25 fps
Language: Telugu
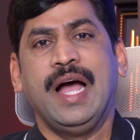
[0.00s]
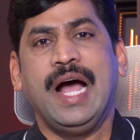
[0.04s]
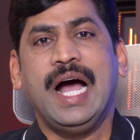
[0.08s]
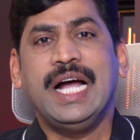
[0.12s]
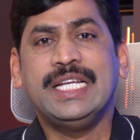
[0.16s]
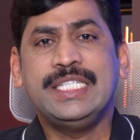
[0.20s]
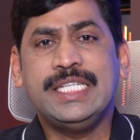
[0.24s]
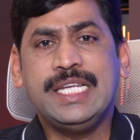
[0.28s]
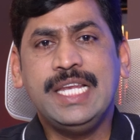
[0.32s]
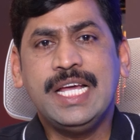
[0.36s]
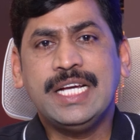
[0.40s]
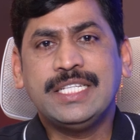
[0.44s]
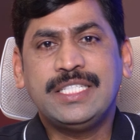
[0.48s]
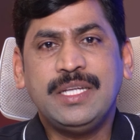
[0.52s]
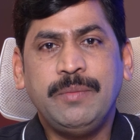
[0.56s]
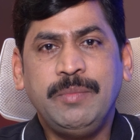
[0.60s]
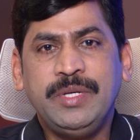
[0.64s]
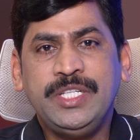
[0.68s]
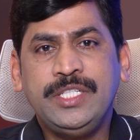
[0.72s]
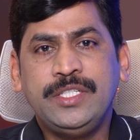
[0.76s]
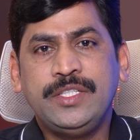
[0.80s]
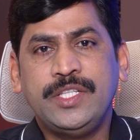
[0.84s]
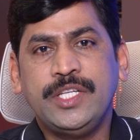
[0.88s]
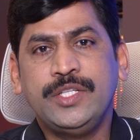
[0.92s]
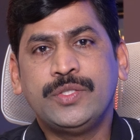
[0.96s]
ఆ జిల్లాకు
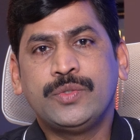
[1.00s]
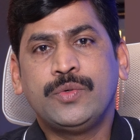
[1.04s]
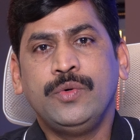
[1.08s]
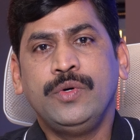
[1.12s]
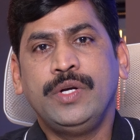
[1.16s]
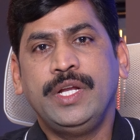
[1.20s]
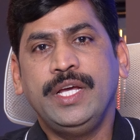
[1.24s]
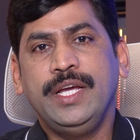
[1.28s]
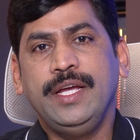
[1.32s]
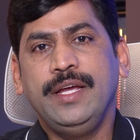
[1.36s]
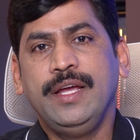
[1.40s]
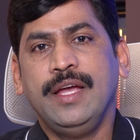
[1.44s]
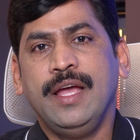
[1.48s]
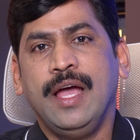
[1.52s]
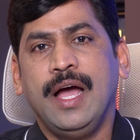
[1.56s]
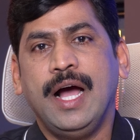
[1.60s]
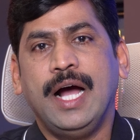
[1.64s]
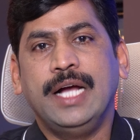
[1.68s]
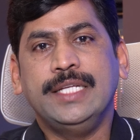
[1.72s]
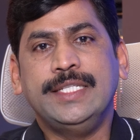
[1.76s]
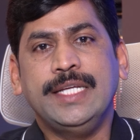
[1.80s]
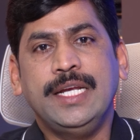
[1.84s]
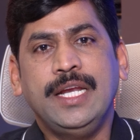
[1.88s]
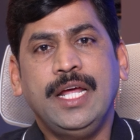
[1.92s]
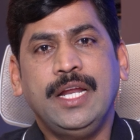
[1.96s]
సంబంధించి తీసుకుంటే
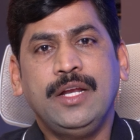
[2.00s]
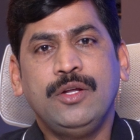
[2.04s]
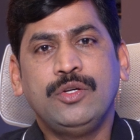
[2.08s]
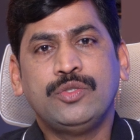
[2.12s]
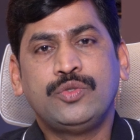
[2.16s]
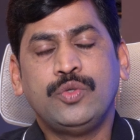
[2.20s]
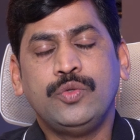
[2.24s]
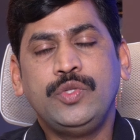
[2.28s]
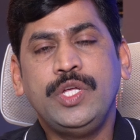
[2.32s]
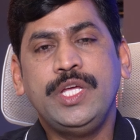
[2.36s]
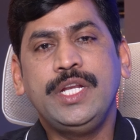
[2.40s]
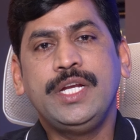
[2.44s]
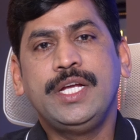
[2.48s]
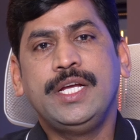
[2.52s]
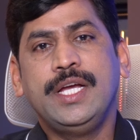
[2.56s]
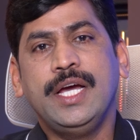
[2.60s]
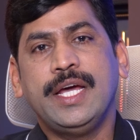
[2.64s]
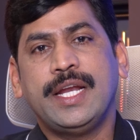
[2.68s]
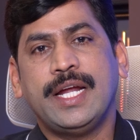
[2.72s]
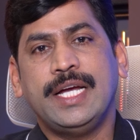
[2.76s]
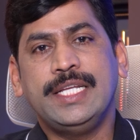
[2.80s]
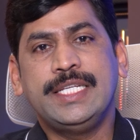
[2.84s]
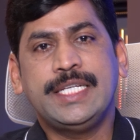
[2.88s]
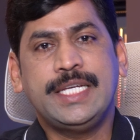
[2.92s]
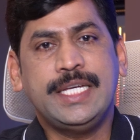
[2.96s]
ఆ జిల్లాలో సుదీర్ఘ
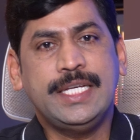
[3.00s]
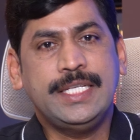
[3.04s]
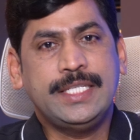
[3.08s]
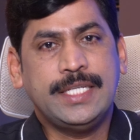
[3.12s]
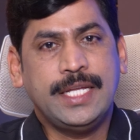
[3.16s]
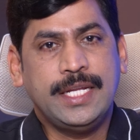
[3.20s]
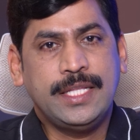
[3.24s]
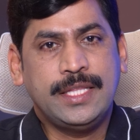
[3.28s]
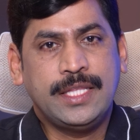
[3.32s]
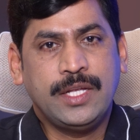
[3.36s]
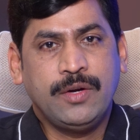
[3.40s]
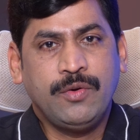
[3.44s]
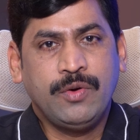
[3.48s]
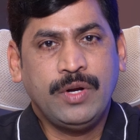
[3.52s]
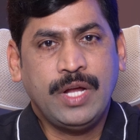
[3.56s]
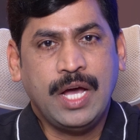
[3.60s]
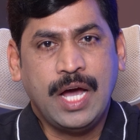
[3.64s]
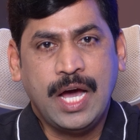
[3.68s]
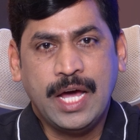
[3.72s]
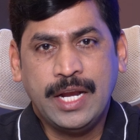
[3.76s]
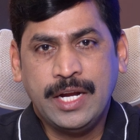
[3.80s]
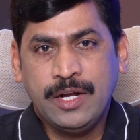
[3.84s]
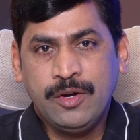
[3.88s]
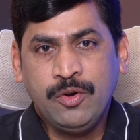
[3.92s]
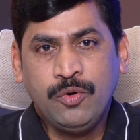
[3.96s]
రాజకీయ చరిత్ర ఉన్న
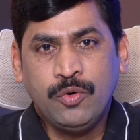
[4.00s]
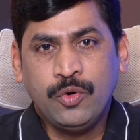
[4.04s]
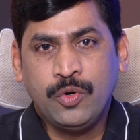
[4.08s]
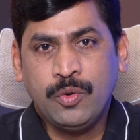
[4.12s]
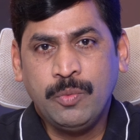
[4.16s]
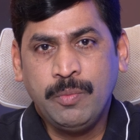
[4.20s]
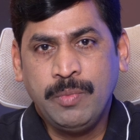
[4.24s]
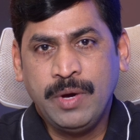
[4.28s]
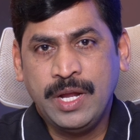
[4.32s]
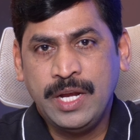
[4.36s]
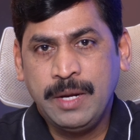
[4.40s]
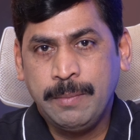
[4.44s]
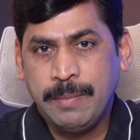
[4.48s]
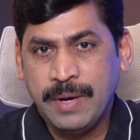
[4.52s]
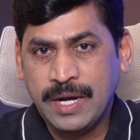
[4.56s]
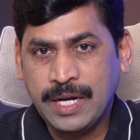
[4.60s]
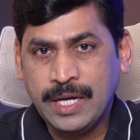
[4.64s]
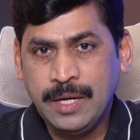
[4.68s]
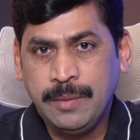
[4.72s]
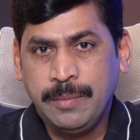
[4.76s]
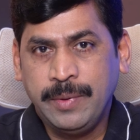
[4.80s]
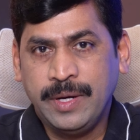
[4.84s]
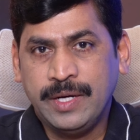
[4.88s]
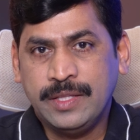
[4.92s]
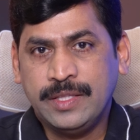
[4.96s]
ఆనం కుటుంబాన్ని
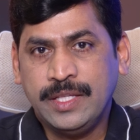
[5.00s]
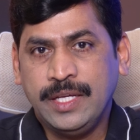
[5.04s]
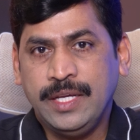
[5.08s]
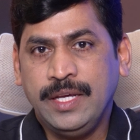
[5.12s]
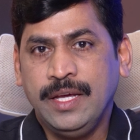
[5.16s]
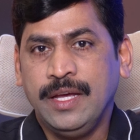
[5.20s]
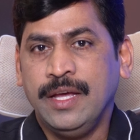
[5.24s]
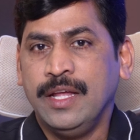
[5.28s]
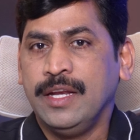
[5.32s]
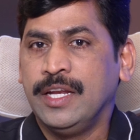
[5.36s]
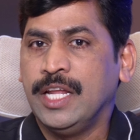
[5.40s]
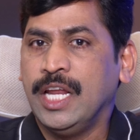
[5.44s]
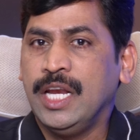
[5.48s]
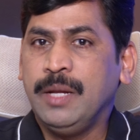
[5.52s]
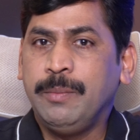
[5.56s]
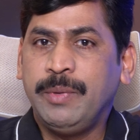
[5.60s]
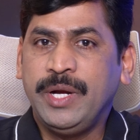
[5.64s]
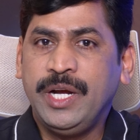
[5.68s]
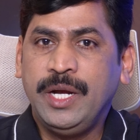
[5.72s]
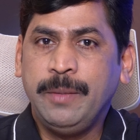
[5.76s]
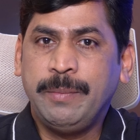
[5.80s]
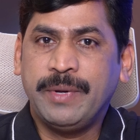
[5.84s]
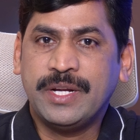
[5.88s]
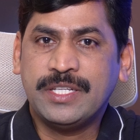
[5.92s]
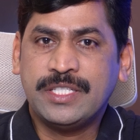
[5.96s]
పక్కన పెడితే
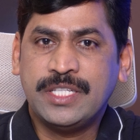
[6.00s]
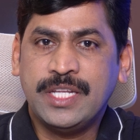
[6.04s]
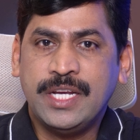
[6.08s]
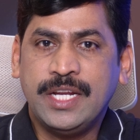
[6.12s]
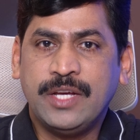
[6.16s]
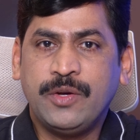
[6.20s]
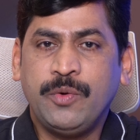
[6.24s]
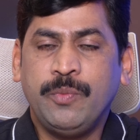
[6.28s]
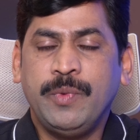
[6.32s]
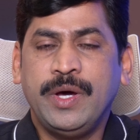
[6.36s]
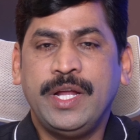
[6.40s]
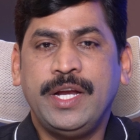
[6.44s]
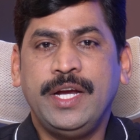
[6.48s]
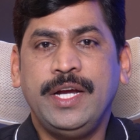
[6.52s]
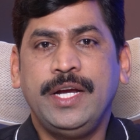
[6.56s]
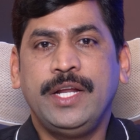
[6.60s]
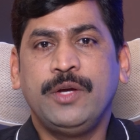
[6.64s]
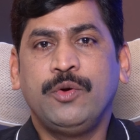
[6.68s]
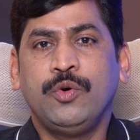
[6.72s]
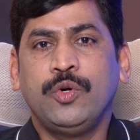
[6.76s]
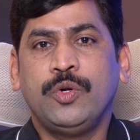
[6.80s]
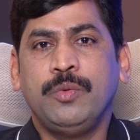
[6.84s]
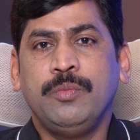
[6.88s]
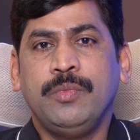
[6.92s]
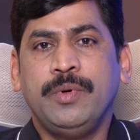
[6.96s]
నల్లపరెడ్డి ప్రసన్న కుమార్ రెడ్డి
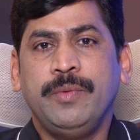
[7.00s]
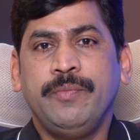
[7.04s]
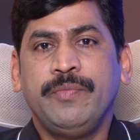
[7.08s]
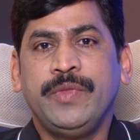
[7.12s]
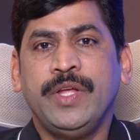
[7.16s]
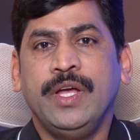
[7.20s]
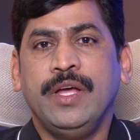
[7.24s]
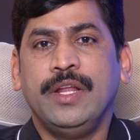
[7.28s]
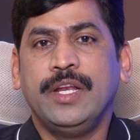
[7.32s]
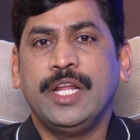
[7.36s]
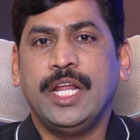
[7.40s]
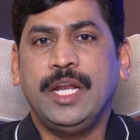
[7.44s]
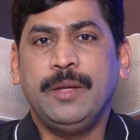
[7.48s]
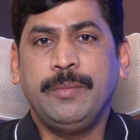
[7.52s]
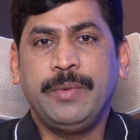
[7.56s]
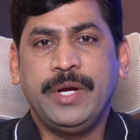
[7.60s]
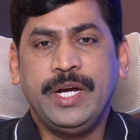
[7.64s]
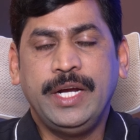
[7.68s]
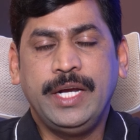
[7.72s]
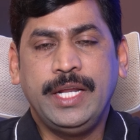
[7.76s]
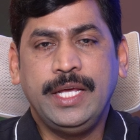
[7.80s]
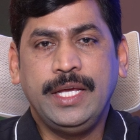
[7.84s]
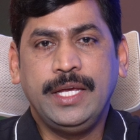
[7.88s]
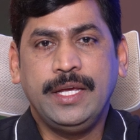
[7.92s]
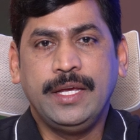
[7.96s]
కుటుంబం
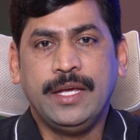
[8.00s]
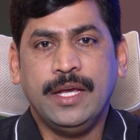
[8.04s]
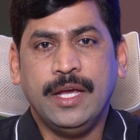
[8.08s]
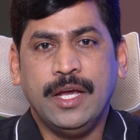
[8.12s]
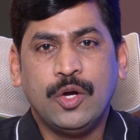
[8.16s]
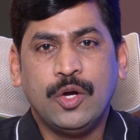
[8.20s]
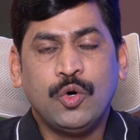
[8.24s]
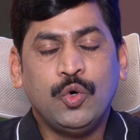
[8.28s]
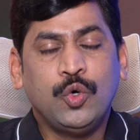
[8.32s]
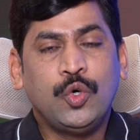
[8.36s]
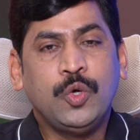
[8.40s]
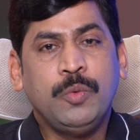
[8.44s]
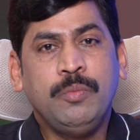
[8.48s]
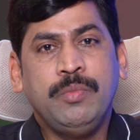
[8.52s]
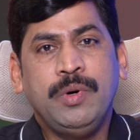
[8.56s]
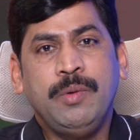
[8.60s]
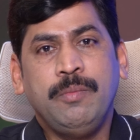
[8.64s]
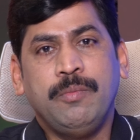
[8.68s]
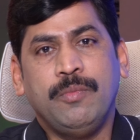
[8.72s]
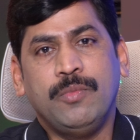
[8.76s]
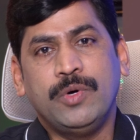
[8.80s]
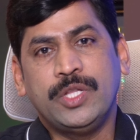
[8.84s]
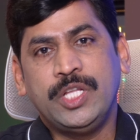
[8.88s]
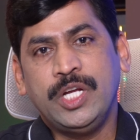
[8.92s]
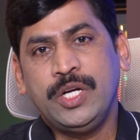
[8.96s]
నల్లపరెడ్డి కుటుంబం
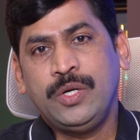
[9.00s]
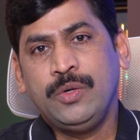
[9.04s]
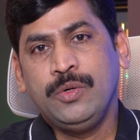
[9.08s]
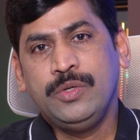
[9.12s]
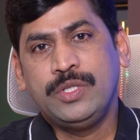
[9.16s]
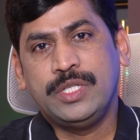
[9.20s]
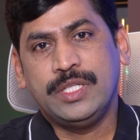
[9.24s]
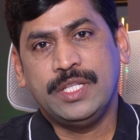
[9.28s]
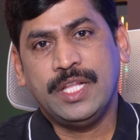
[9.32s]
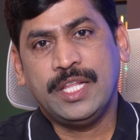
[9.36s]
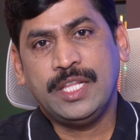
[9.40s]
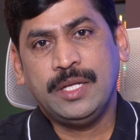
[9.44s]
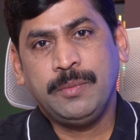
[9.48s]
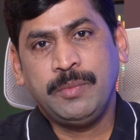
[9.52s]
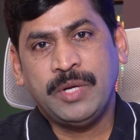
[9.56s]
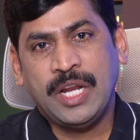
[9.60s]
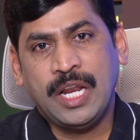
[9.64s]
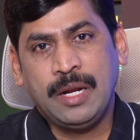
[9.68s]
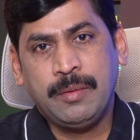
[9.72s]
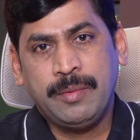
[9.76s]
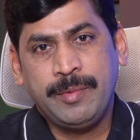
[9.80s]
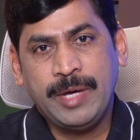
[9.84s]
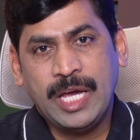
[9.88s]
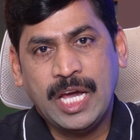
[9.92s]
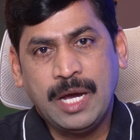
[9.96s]
మొదటి నుంచి దాదాపు
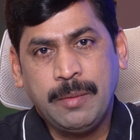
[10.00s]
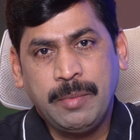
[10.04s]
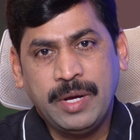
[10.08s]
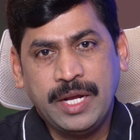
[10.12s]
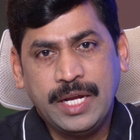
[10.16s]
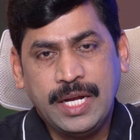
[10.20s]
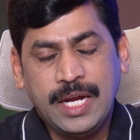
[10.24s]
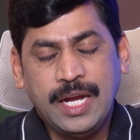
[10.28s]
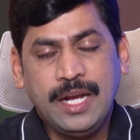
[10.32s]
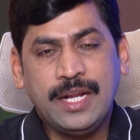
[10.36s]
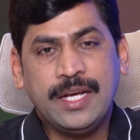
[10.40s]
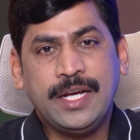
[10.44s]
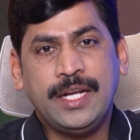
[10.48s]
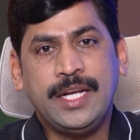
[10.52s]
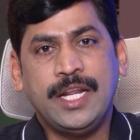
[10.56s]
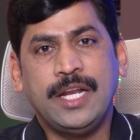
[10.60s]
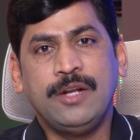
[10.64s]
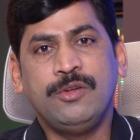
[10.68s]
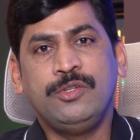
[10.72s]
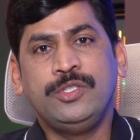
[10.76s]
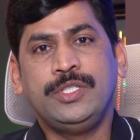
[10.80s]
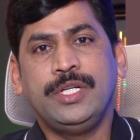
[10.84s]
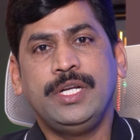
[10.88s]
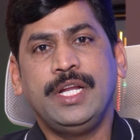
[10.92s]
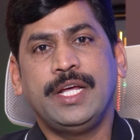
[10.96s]
నలభై యాభై ఏళ్ళుగా
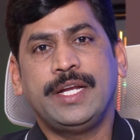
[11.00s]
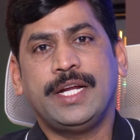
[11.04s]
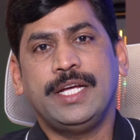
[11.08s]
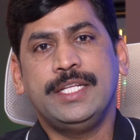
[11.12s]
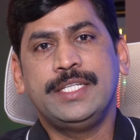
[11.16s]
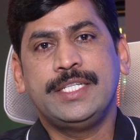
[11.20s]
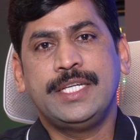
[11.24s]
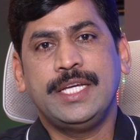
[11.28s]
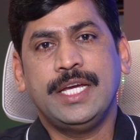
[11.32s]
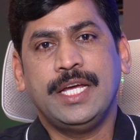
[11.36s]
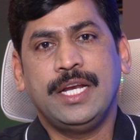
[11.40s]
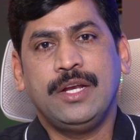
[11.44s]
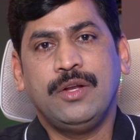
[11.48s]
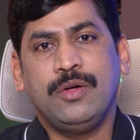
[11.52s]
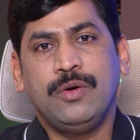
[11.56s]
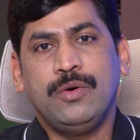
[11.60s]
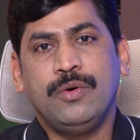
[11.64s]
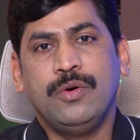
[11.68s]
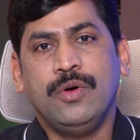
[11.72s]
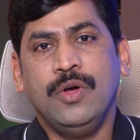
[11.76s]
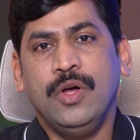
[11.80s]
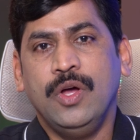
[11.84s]
నెల్లూరు జిల్లా రాజకీయాల్లో